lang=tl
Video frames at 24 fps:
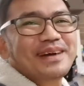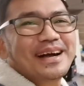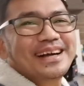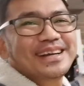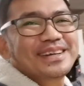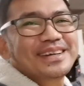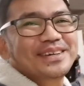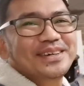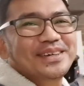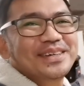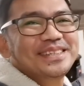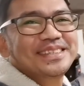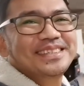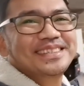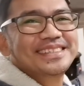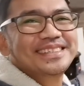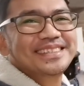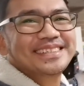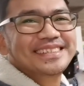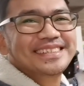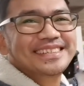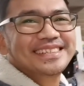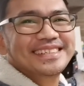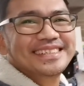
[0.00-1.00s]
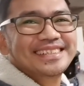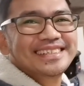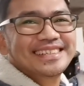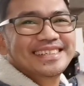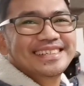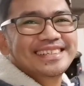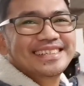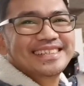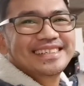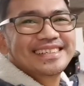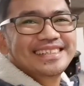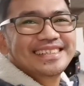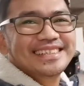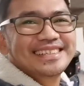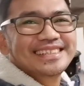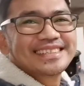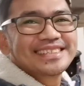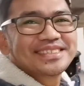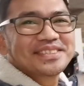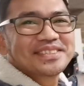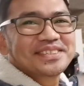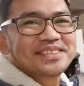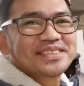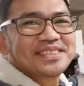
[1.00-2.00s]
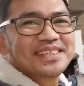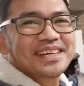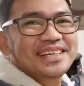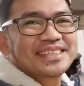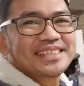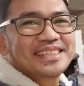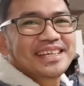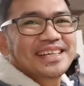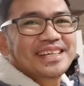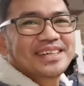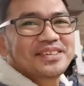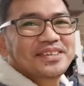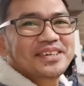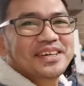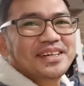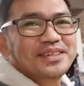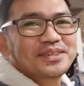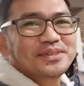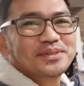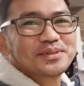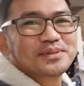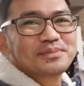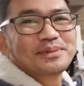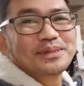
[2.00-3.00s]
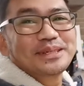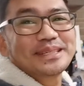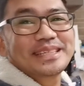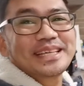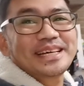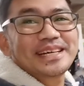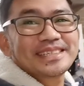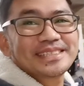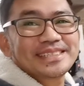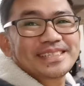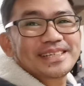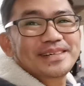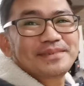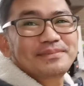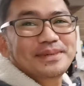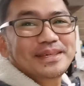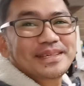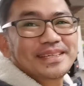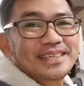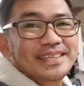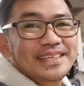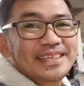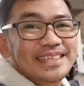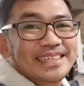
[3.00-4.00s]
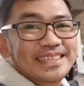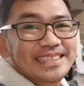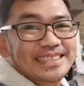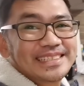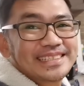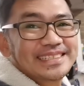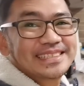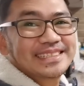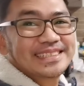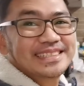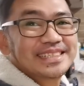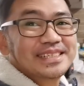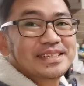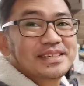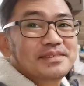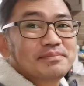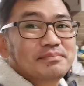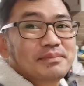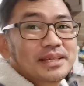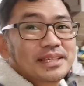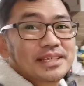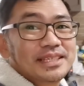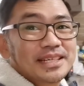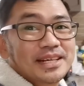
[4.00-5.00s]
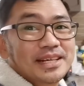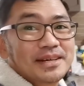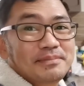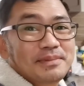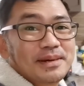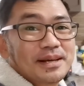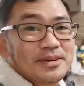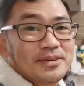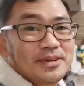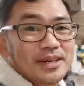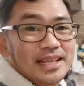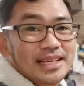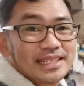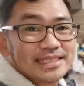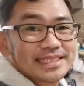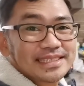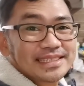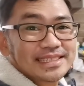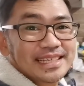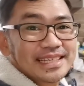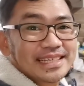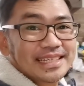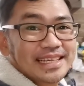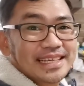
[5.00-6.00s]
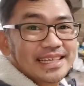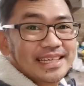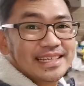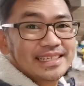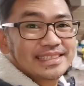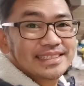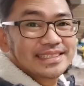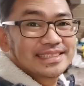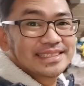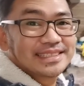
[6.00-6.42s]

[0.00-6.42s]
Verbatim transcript: Pagod? So, nakadalawang Uber taxi kami. Mahirap ang walang sasakyan.